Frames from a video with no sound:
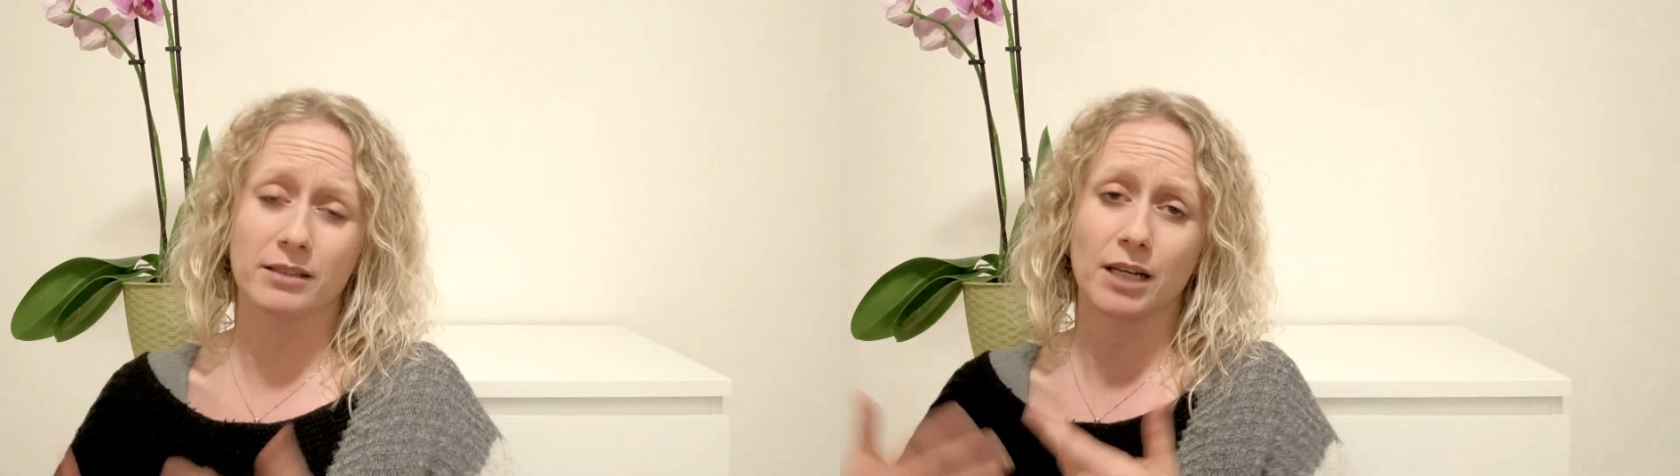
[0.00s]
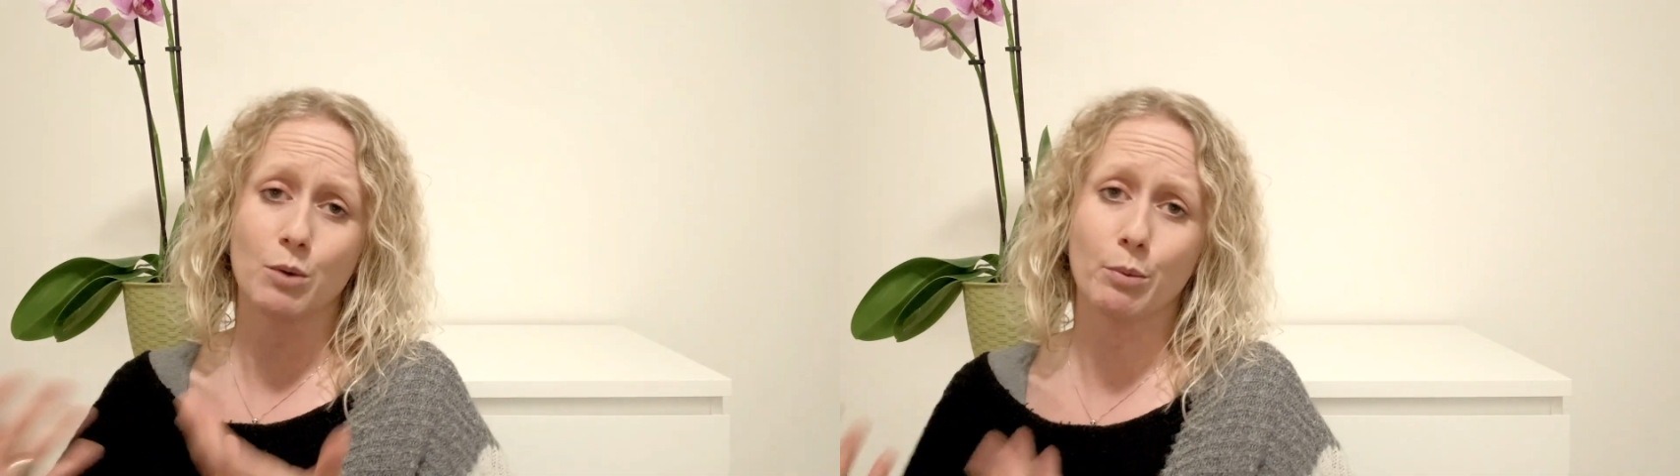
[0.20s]

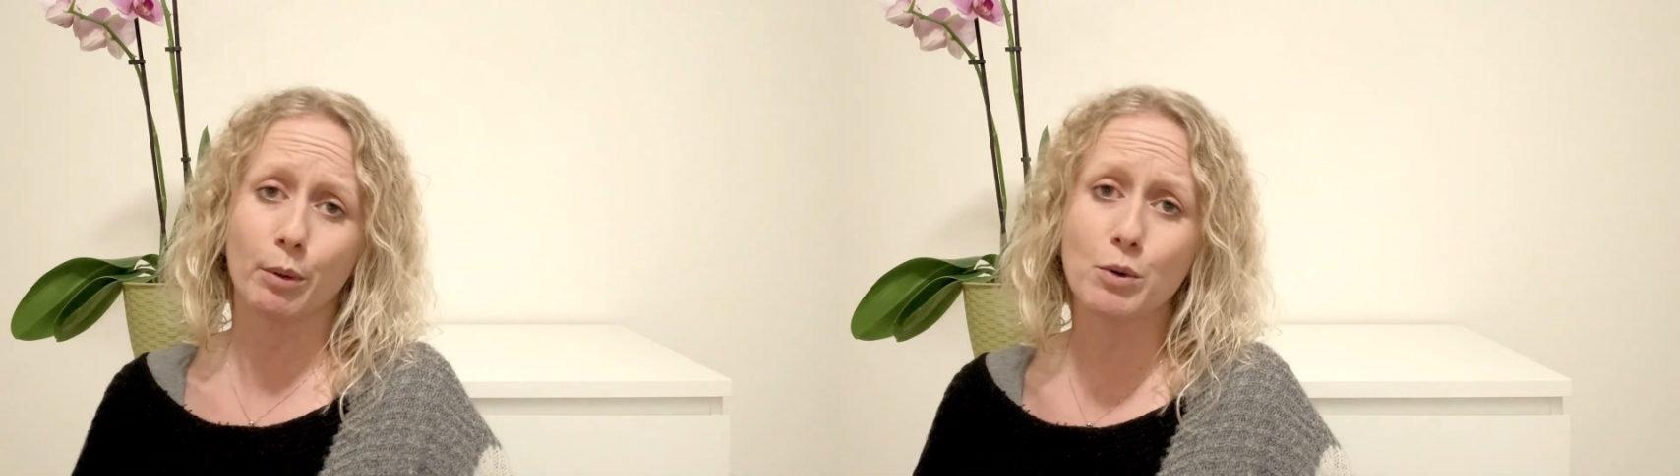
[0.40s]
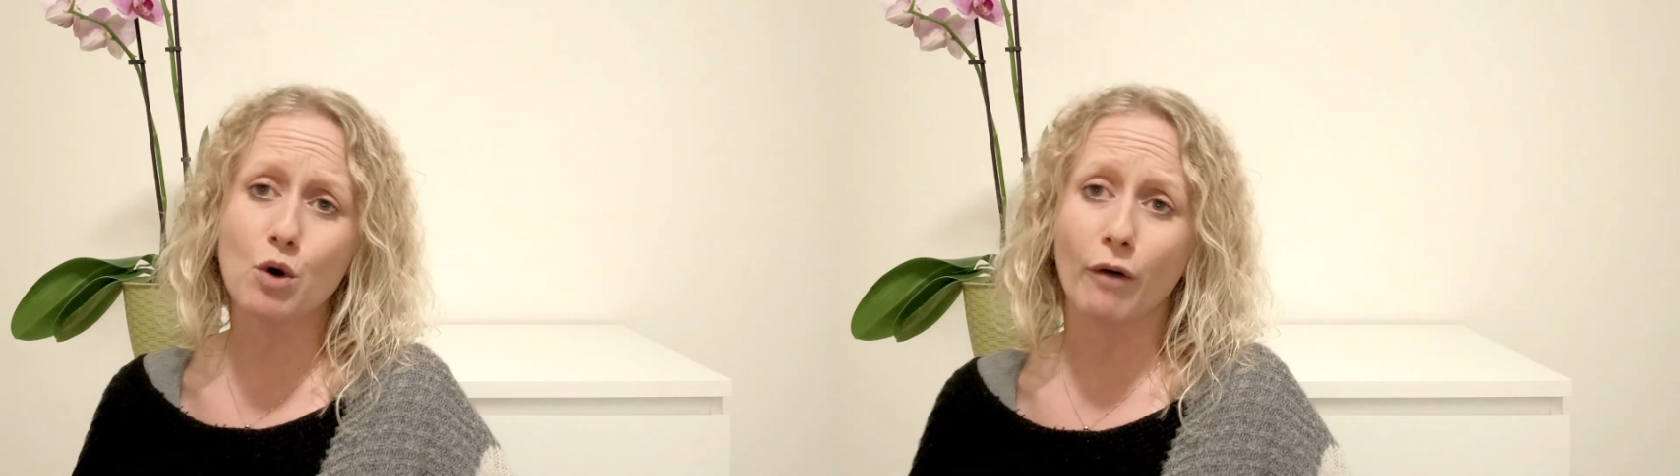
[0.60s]
saremo un
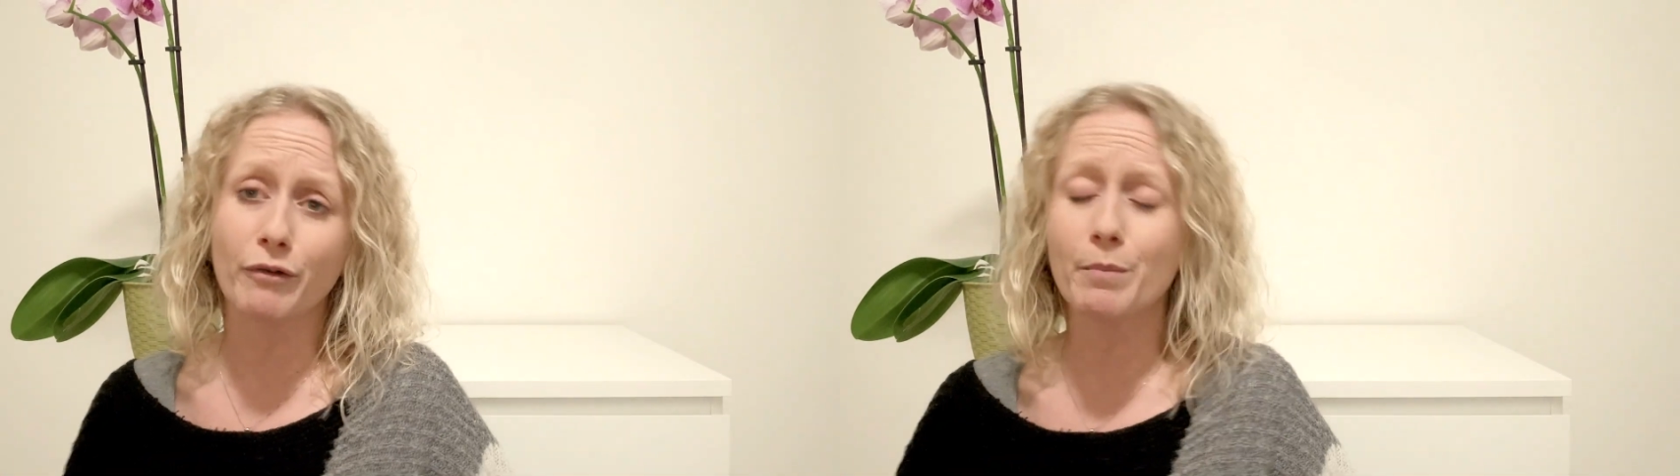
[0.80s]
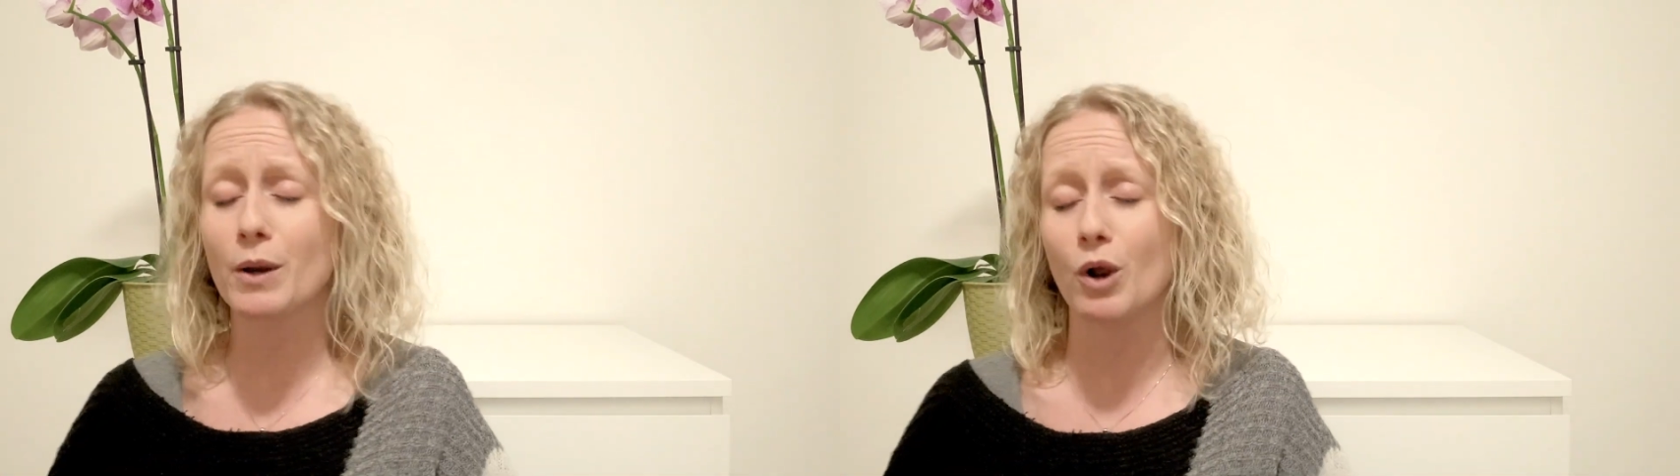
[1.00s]
po' più
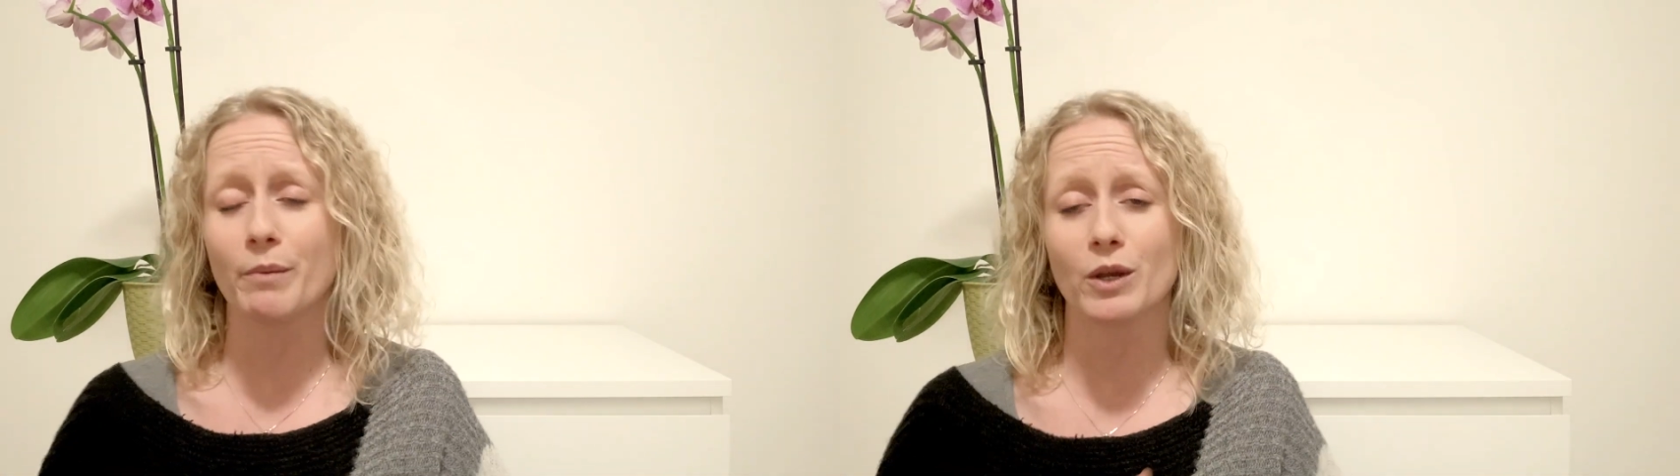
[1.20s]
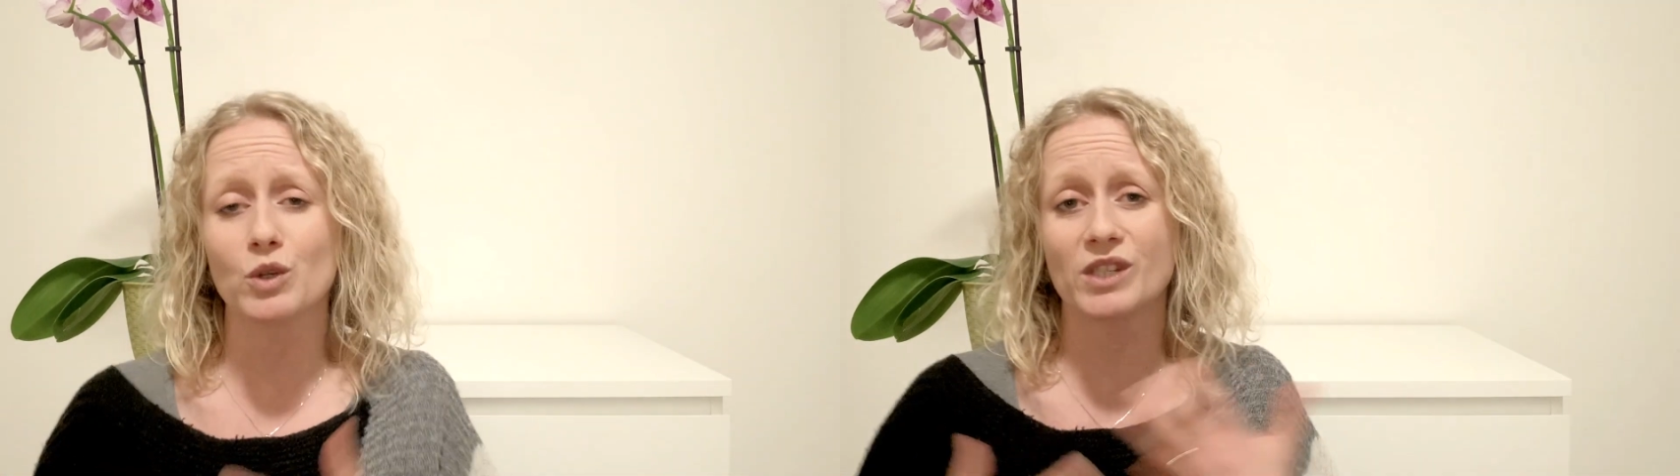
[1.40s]
gofi, però
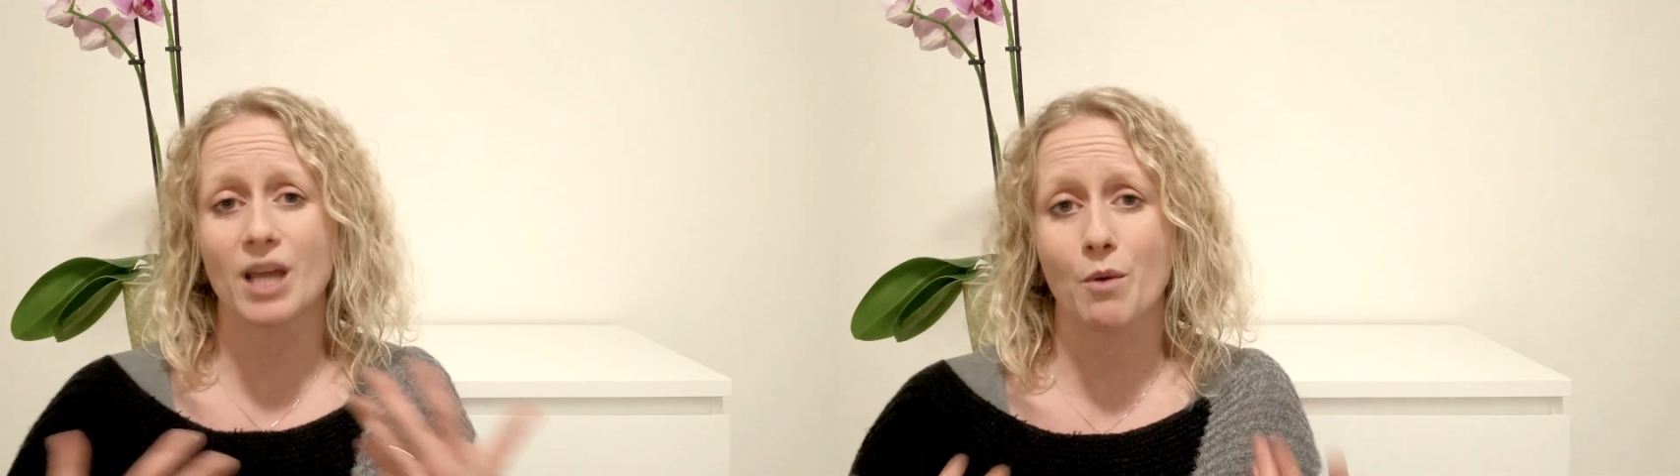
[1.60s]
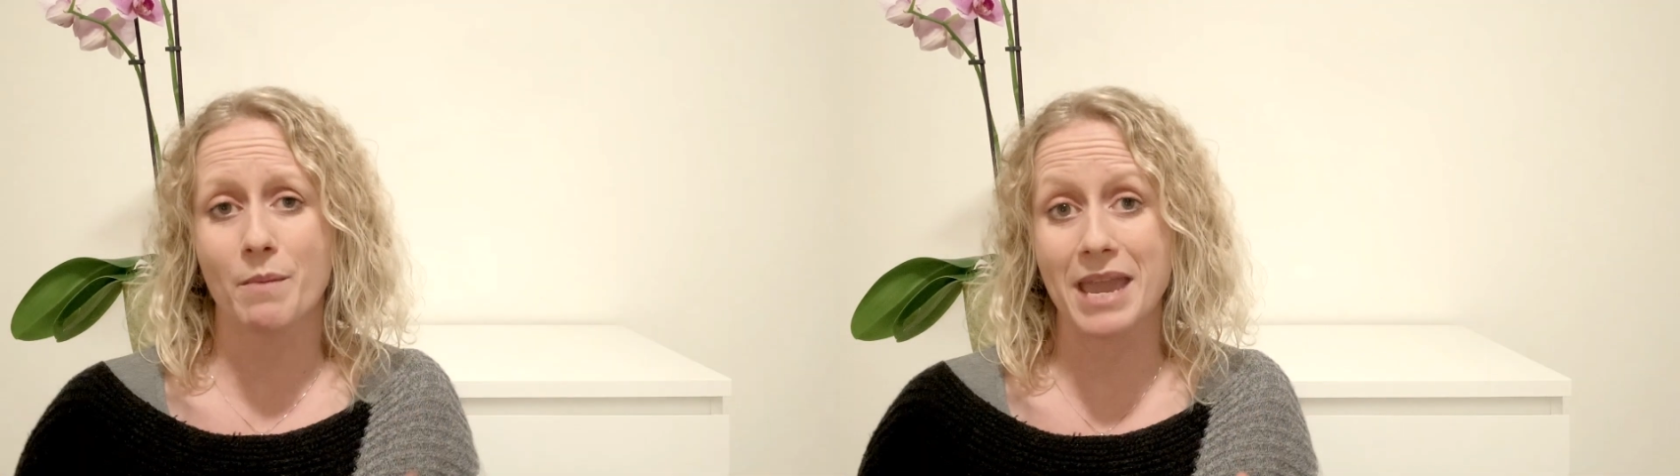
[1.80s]
almeno
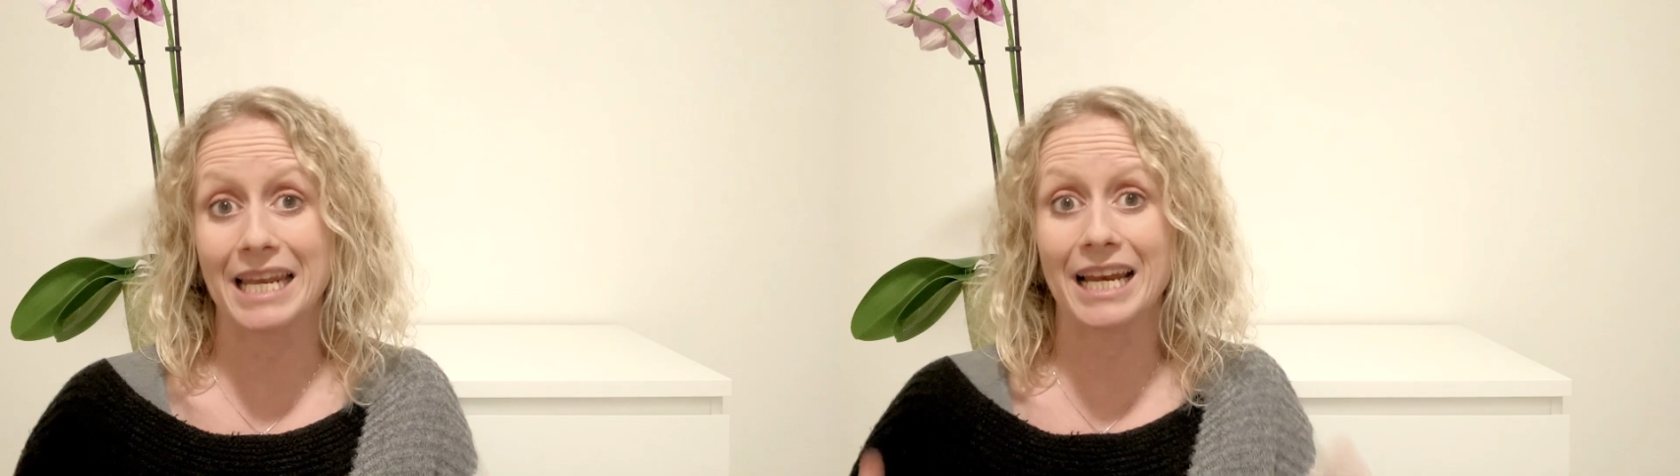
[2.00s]
stiamo bene,